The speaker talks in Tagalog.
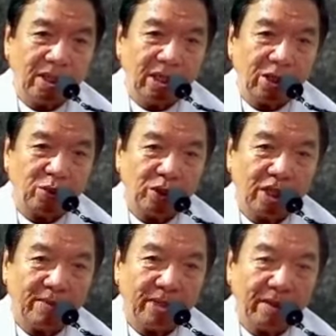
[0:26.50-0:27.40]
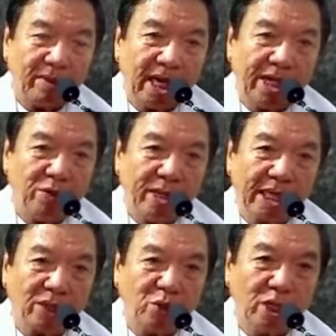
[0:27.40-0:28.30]
Inatunta, manayo
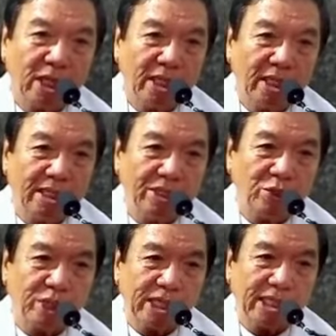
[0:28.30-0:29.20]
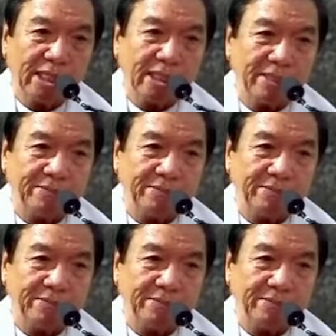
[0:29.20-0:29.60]
makatunan in istorya ha.